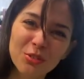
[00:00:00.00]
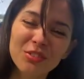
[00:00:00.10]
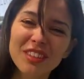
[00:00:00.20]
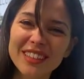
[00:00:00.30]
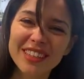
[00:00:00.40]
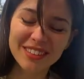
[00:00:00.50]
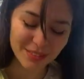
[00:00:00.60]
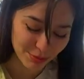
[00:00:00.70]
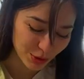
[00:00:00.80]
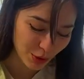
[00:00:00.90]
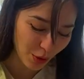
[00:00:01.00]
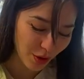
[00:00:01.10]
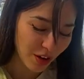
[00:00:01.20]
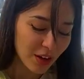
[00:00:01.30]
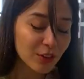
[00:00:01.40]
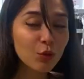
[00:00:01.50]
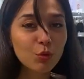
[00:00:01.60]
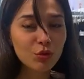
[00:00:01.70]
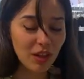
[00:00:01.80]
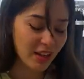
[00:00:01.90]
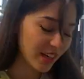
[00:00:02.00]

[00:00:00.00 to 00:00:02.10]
ucuz zannettim diyor. Çok güzel